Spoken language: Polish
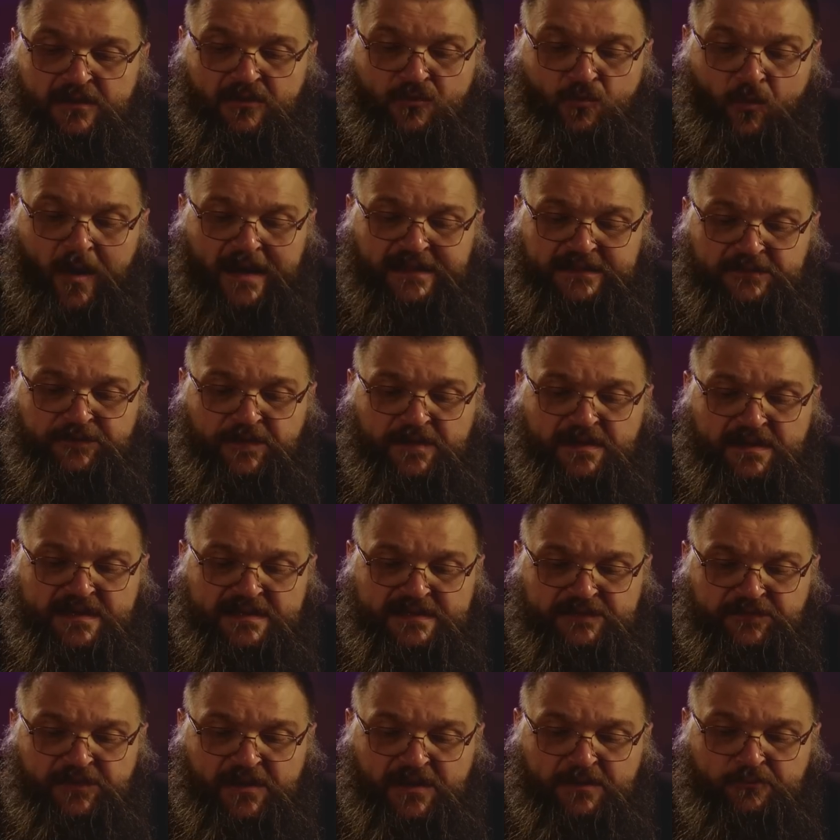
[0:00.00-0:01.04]
łatwiej
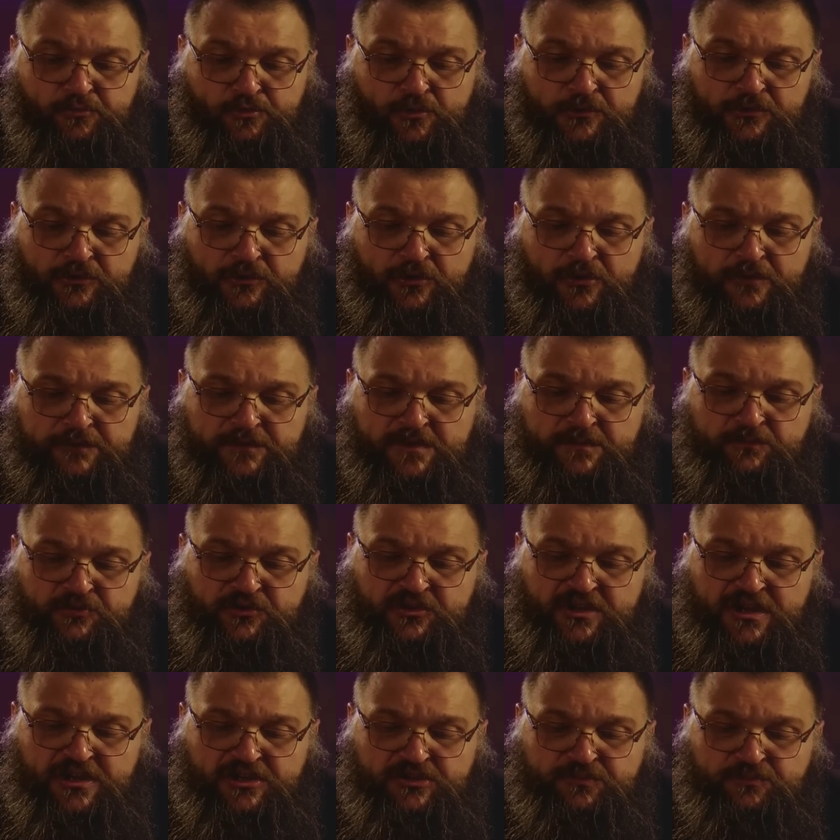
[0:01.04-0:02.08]
jest wielbłądowi
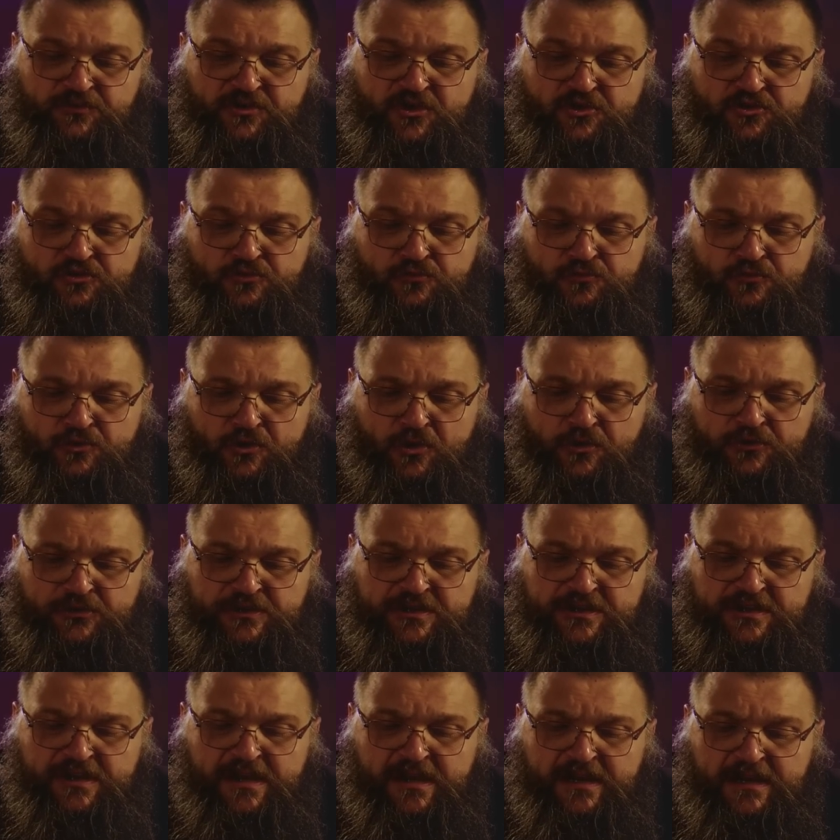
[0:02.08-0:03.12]
przejść przez ucho
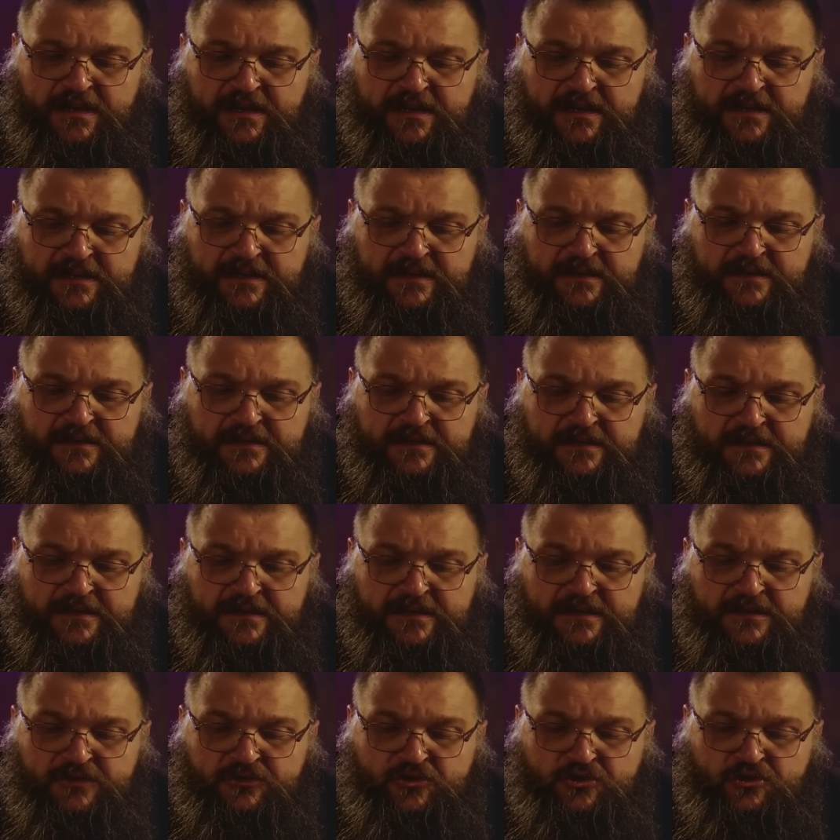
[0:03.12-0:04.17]
igielne,
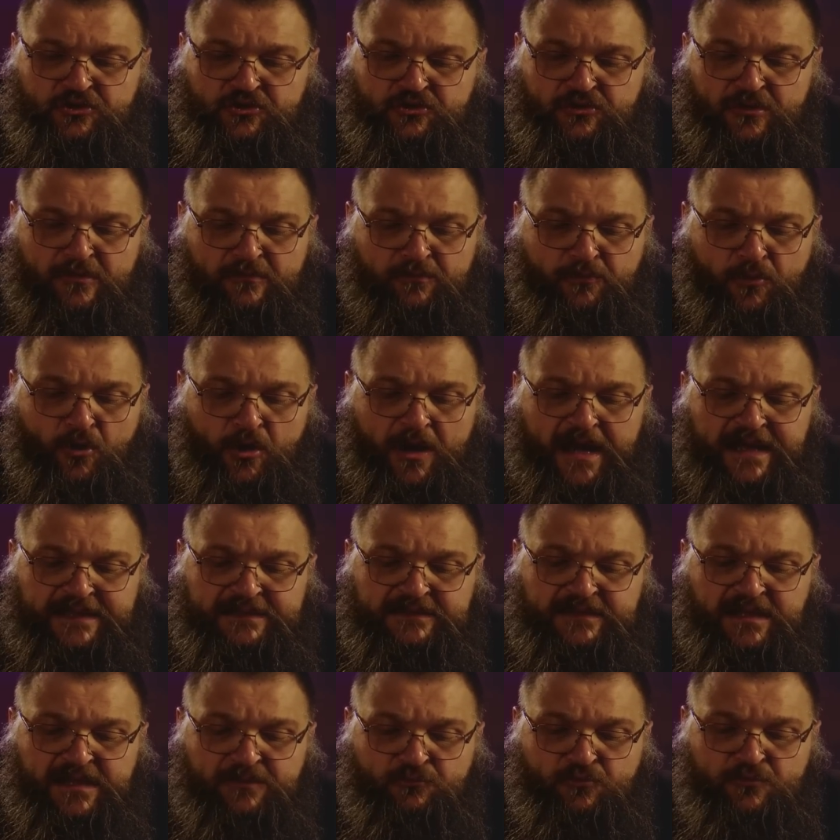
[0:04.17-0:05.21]
niż
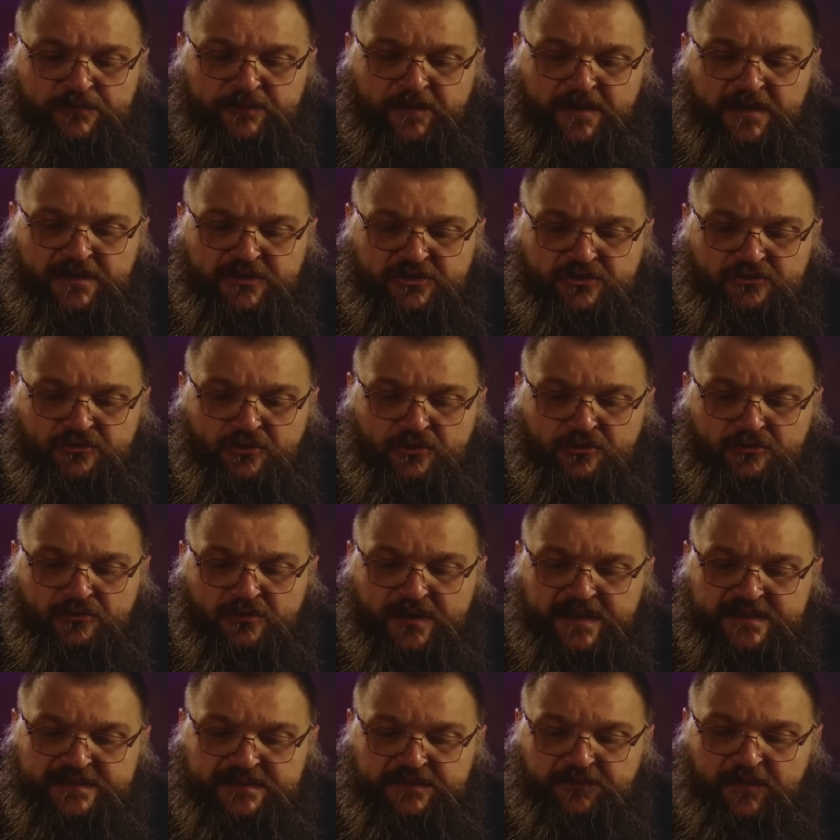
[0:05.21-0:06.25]
bogatemu wejść do
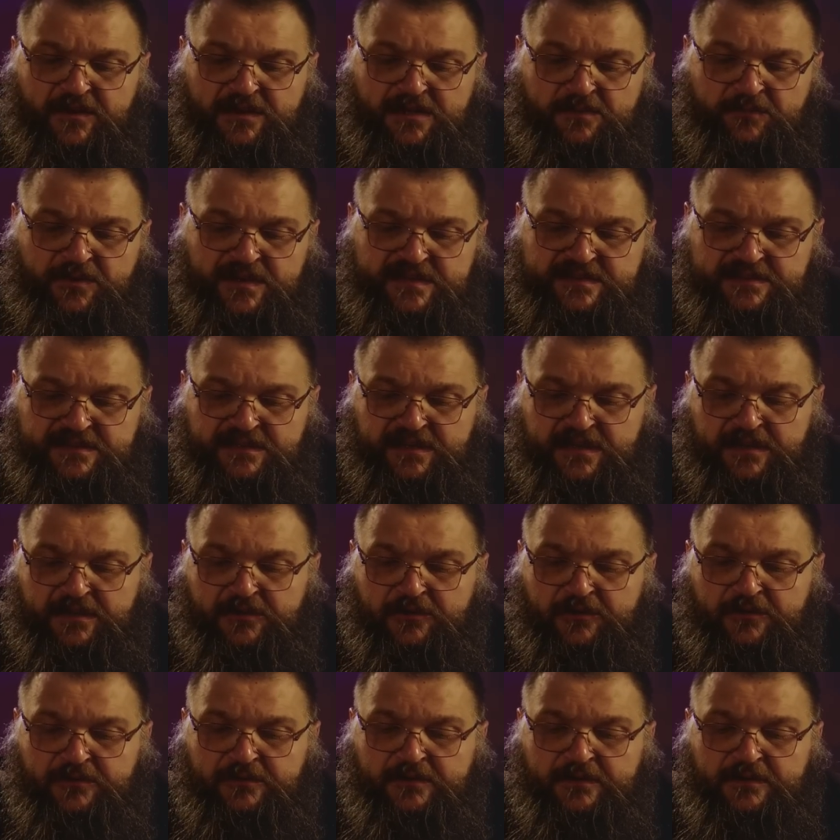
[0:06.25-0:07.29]
Królestwa
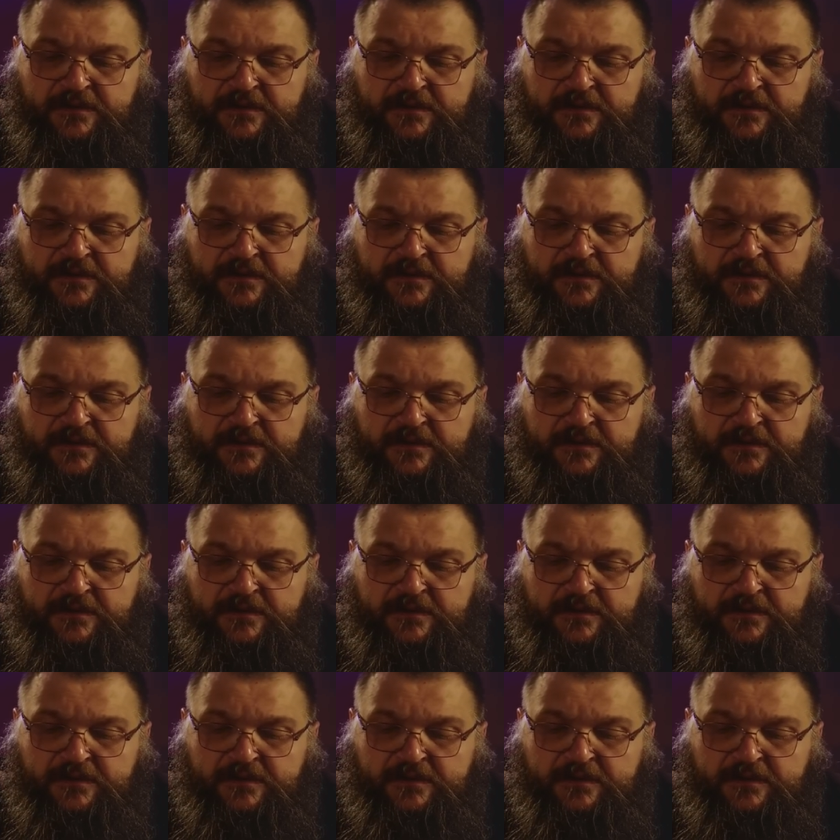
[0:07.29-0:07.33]
Niebieskiego.